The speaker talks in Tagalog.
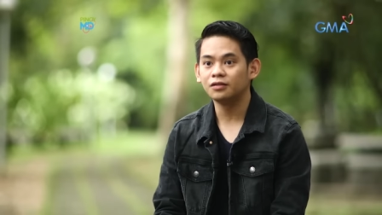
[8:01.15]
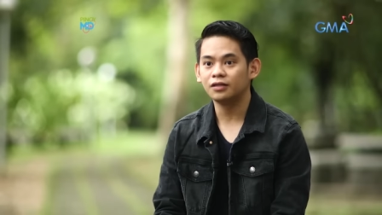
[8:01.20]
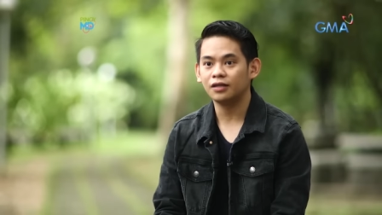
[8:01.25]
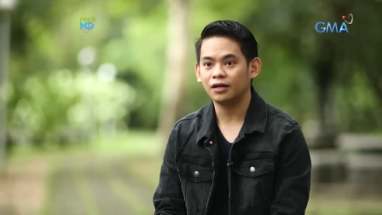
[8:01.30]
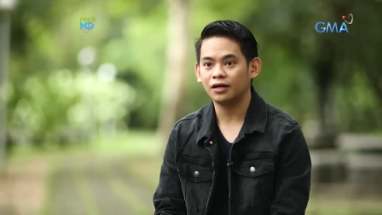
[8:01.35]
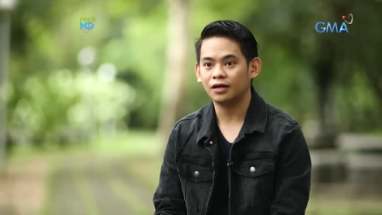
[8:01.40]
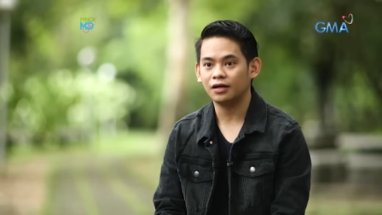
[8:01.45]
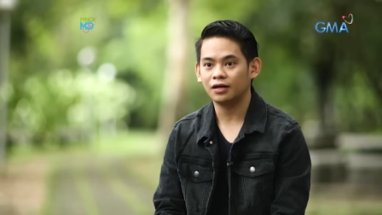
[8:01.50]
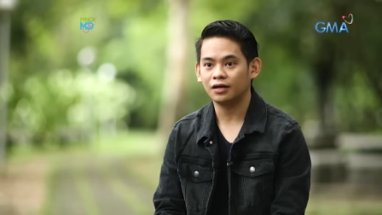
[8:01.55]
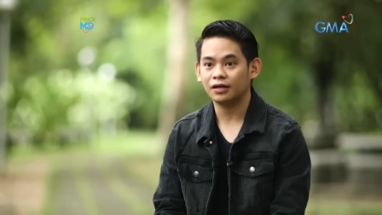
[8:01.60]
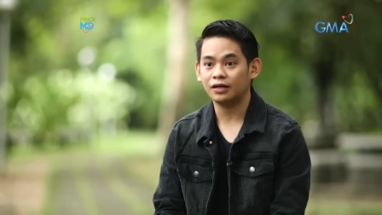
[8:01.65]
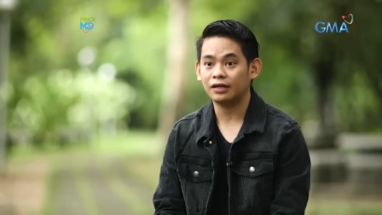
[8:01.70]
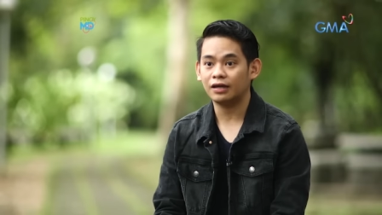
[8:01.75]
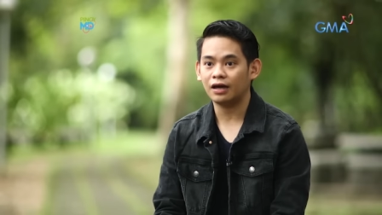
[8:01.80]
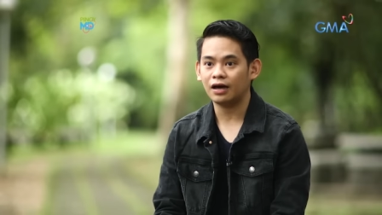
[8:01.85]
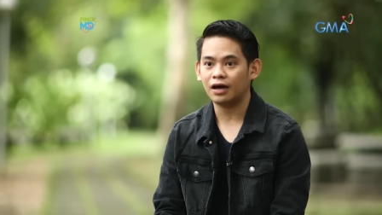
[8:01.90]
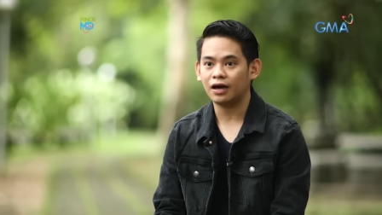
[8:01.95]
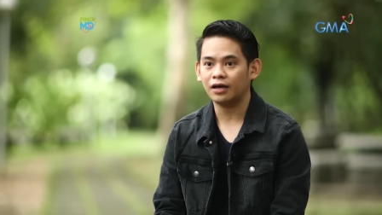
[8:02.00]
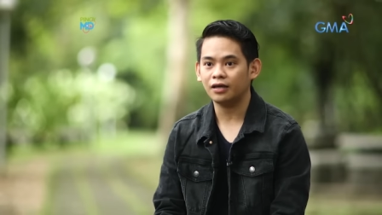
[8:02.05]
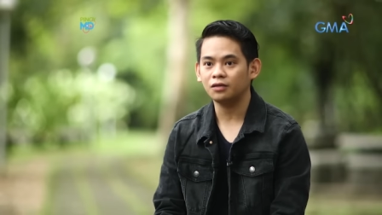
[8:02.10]
na
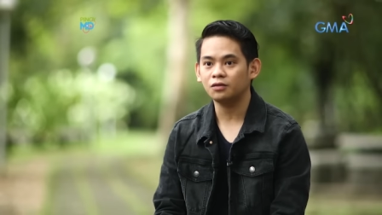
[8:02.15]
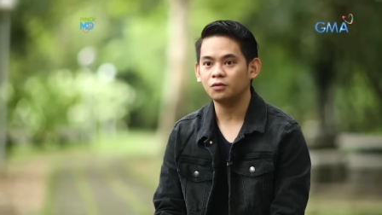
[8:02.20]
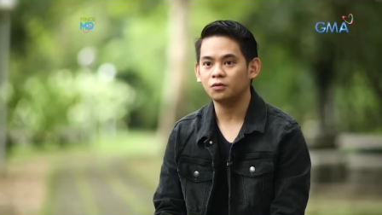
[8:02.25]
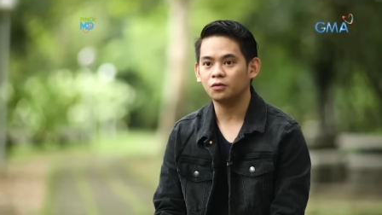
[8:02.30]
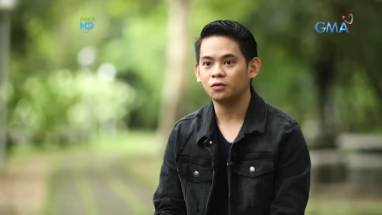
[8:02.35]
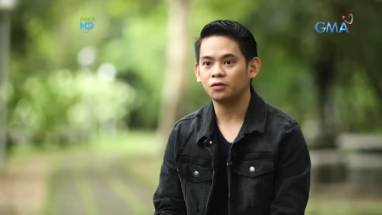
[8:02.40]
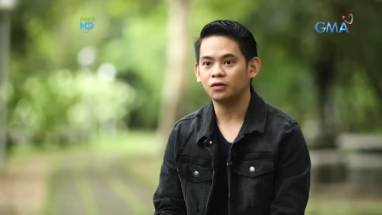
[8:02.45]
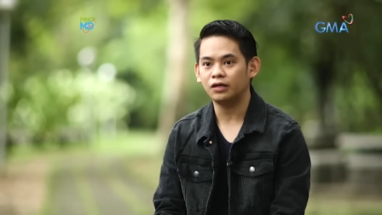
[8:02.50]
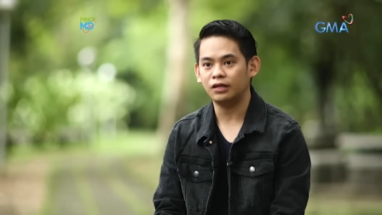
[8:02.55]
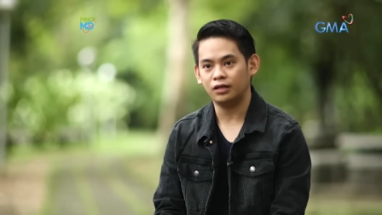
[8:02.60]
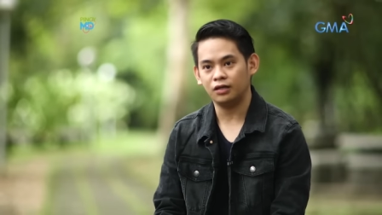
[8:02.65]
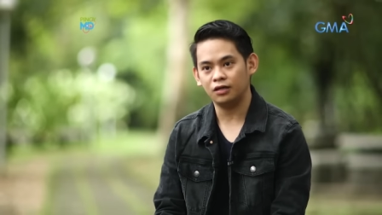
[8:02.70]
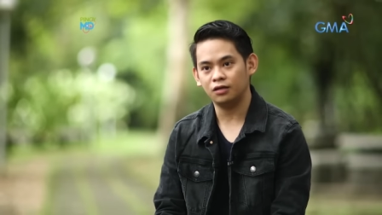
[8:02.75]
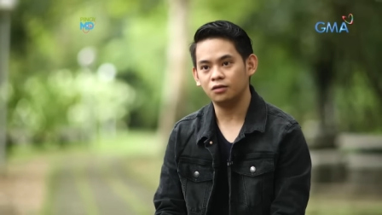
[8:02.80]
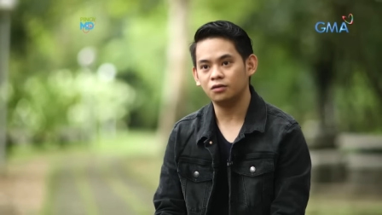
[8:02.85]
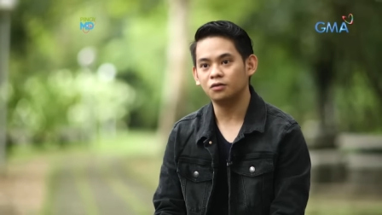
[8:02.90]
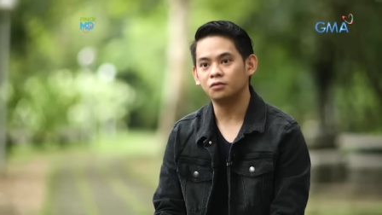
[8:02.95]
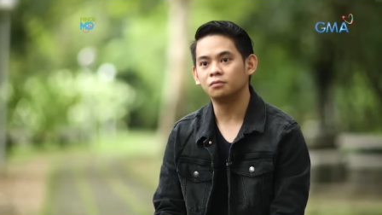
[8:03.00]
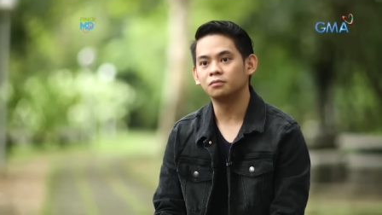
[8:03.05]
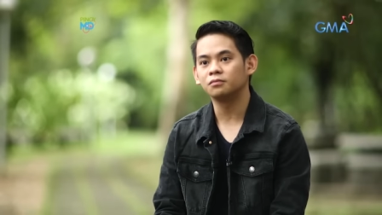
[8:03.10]
kinakain ko,
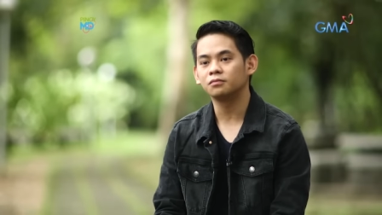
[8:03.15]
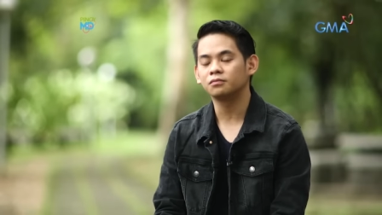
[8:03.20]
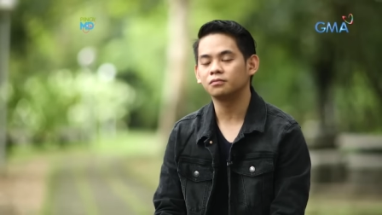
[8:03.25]
iniinom.